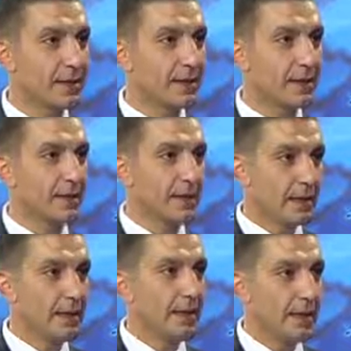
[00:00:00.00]
Evet.
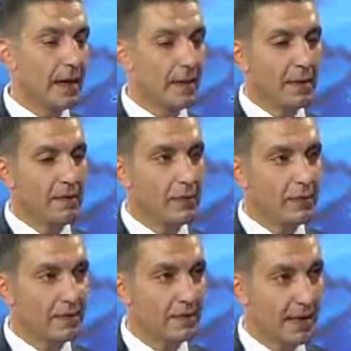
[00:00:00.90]
E, Alman
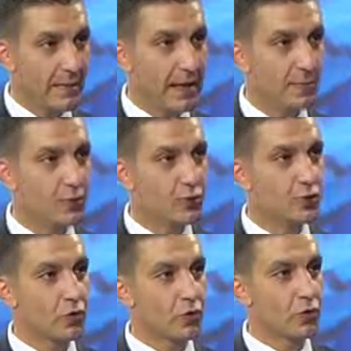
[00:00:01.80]
borsasında epey bir
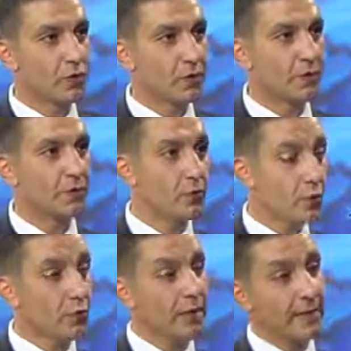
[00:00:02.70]
düşüş oldu.
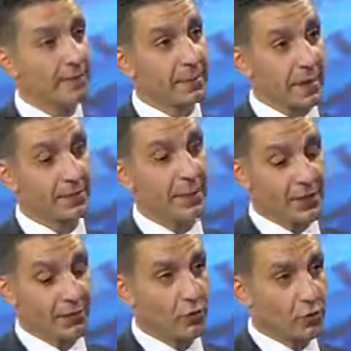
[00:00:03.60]
Euro dolar bakmayın
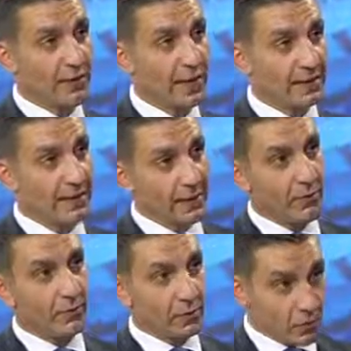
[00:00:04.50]
şimdi yükseldi de
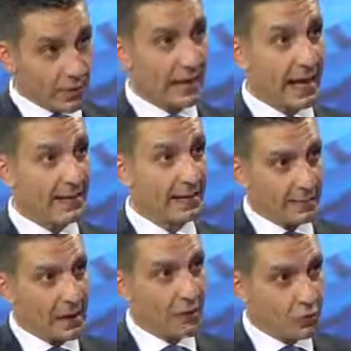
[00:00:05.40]
o, o da geldi.
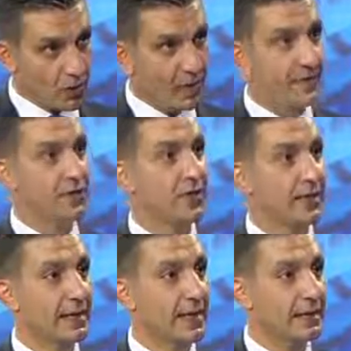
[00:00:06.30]
Pound dolar da aşağı
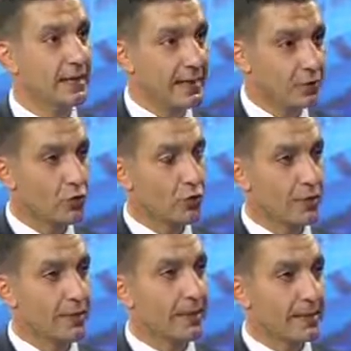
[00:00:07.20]
geldi. Yani euro
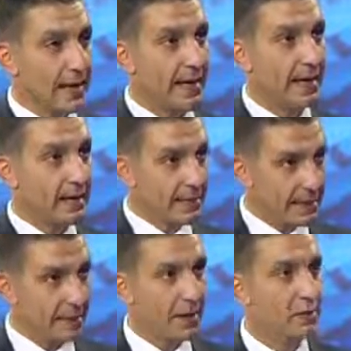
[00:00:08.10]
evet. değer kaybetti,
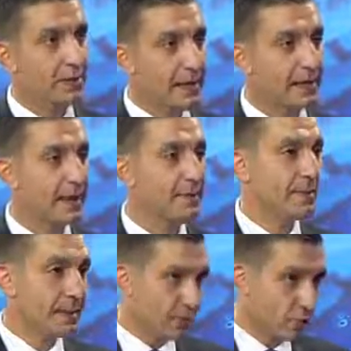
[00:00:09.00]
pound değer
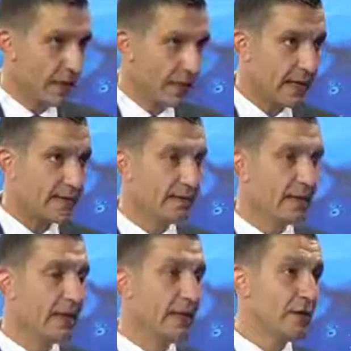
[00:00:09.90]
kaybetti dolar karşısında.
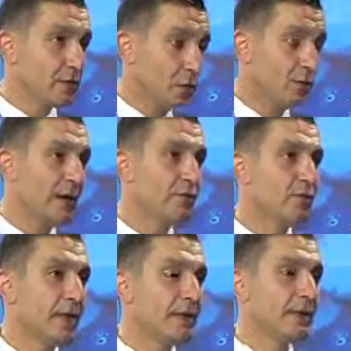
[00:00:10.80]
Evet. Normal
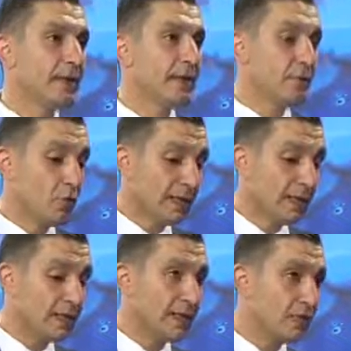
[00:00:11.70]
bunlar. Bu bir
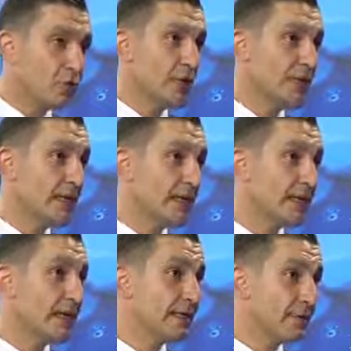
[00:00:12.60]
23 Haziran'a
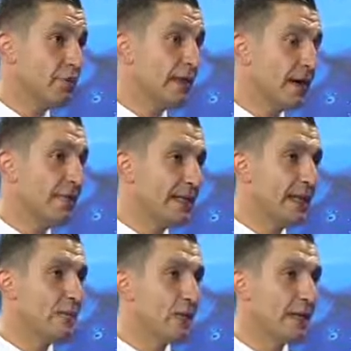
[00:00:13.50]
kadar hmm. da bu hmm. devam
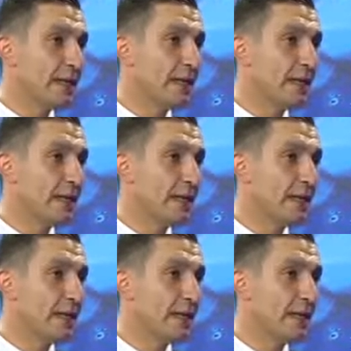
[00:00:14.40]
eder böyle.